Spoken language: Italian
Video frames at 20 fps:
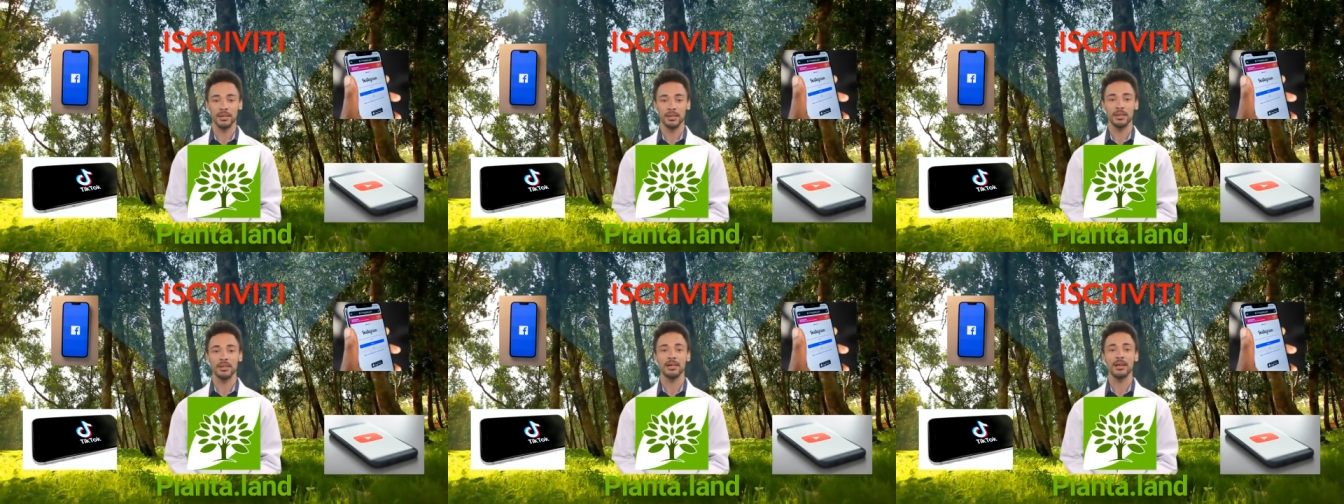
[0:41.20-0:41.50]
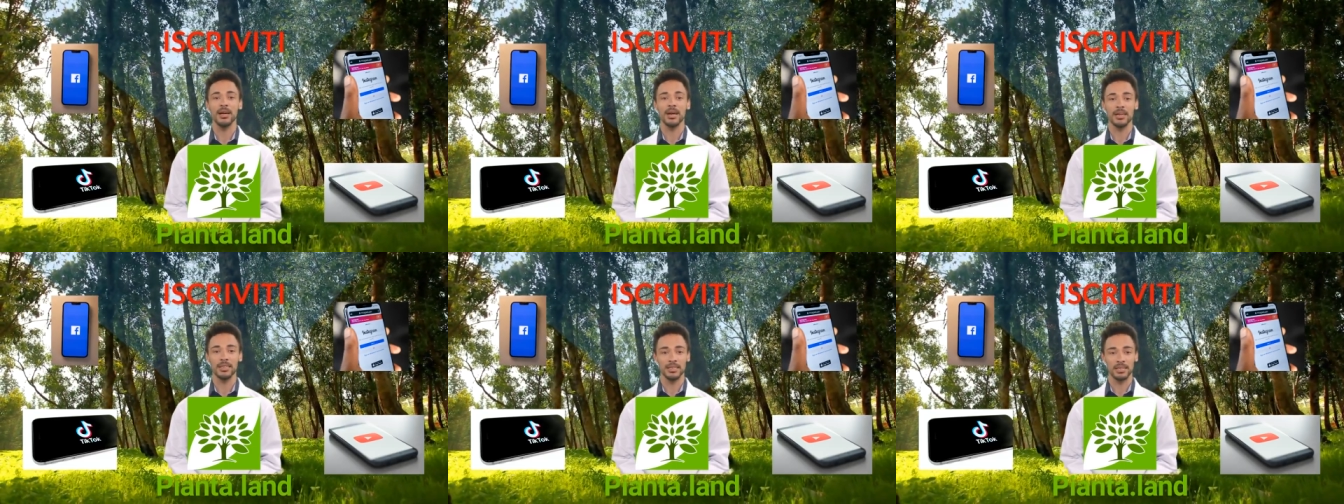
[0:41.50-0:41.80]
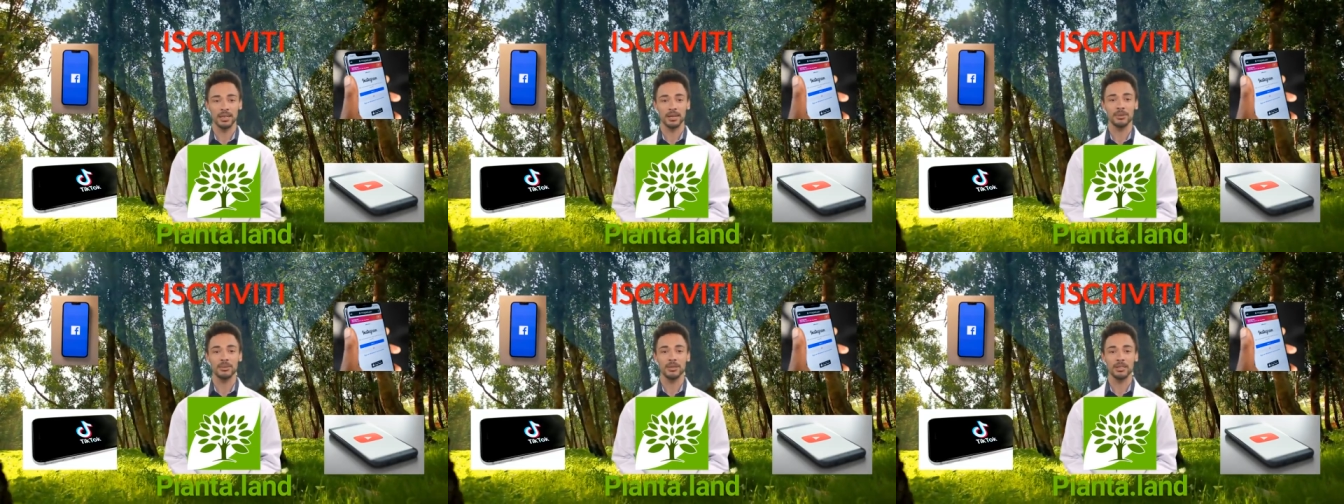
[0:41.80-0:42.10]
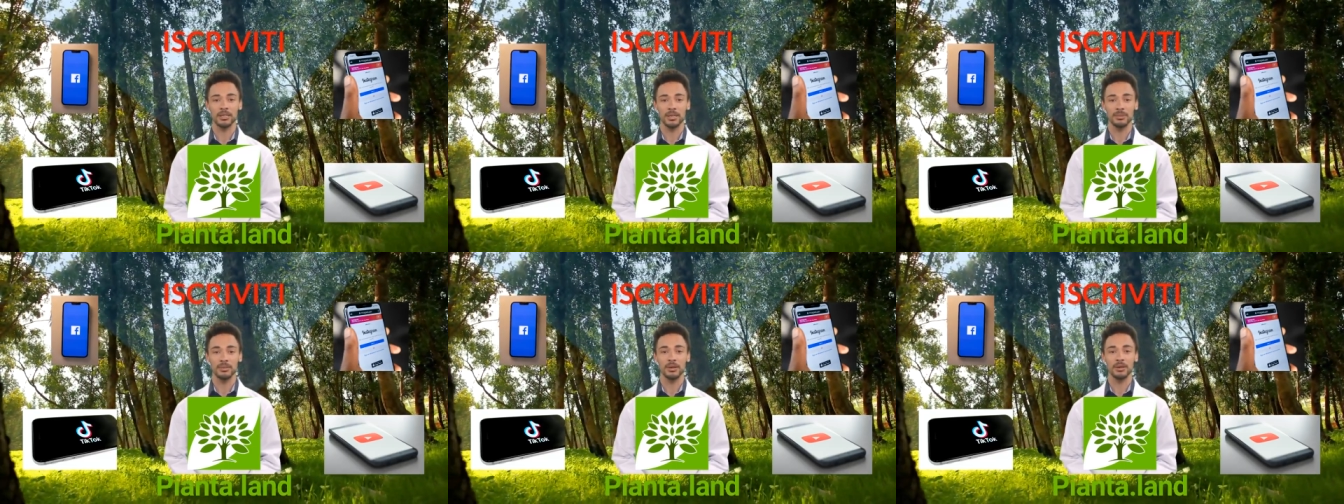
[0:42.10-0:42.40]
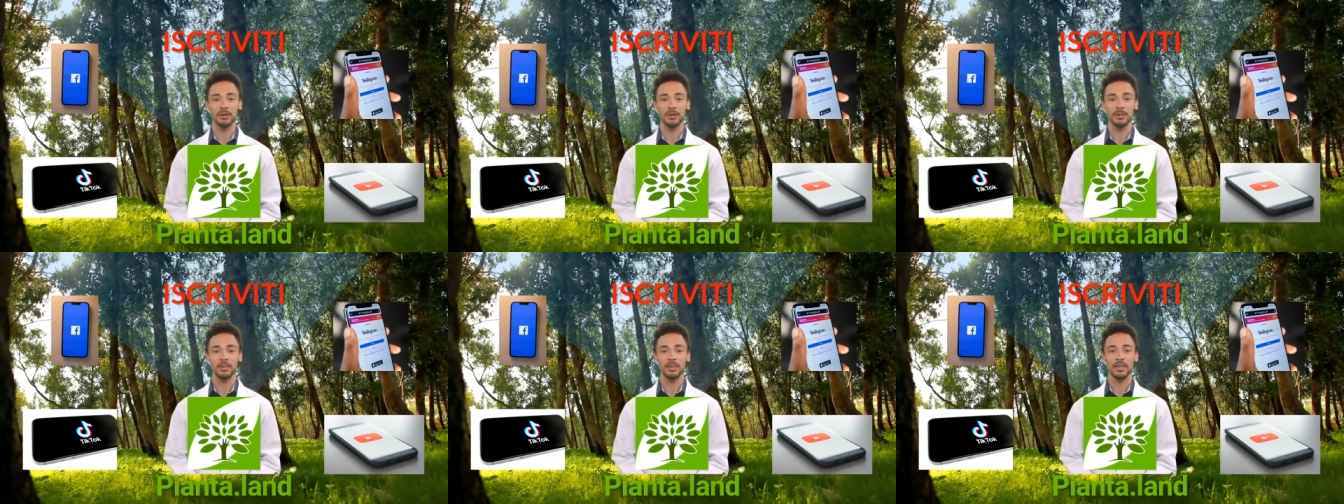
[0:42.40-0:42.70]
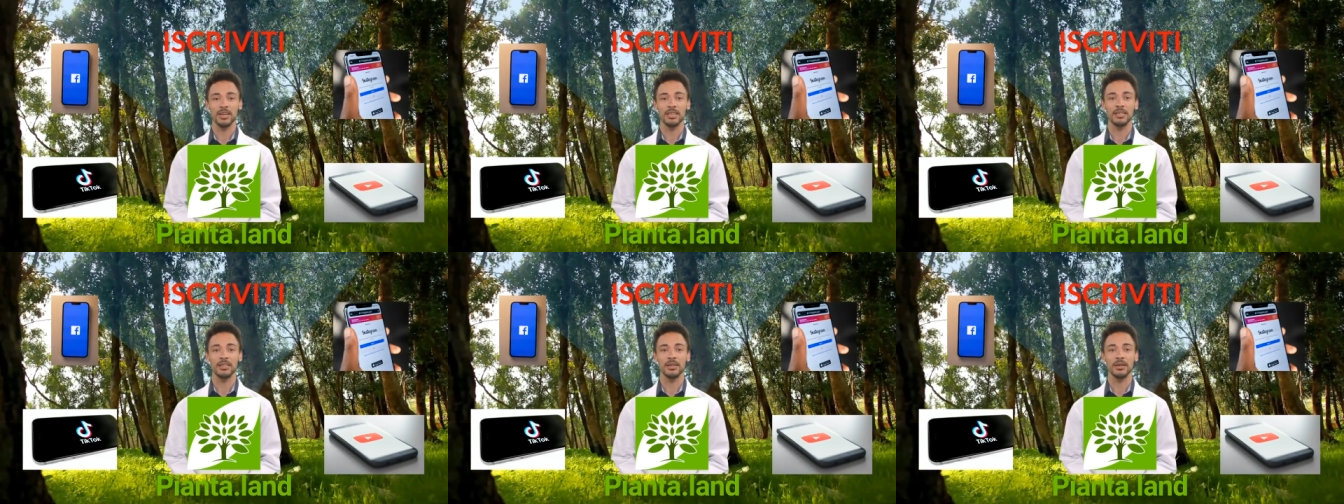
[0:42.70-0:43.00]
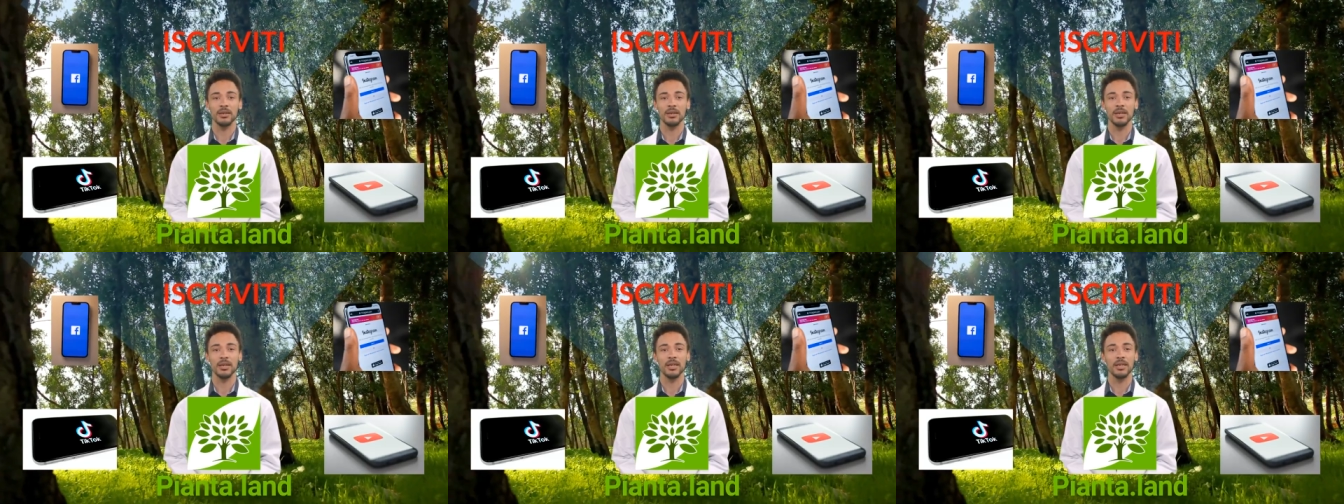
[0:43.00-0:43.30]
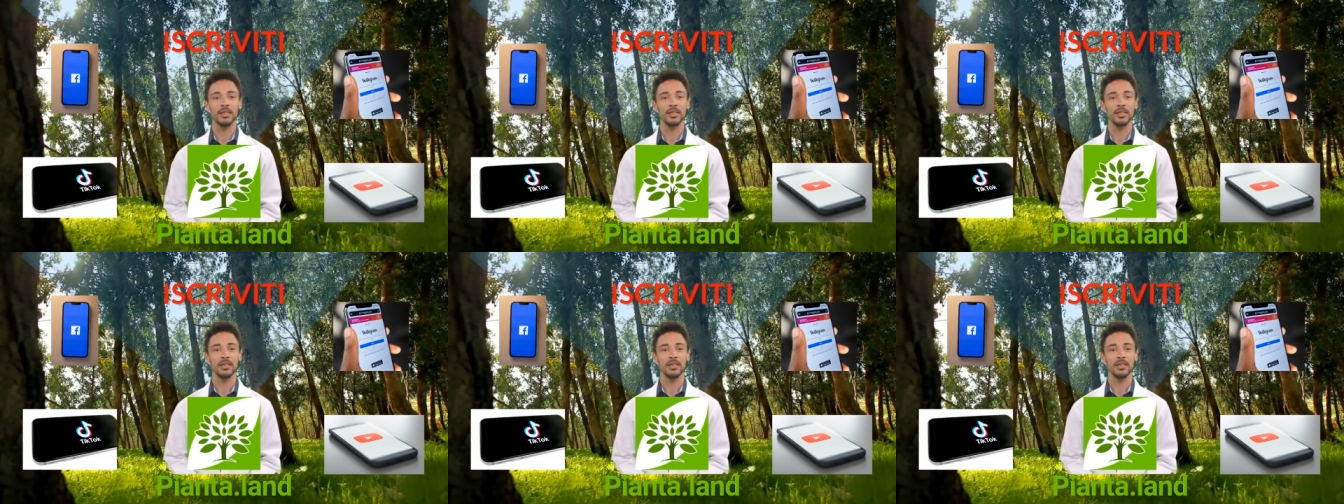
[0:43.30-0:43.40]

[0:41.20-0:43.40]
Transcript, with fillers: Grazie a questo piccolo gesto,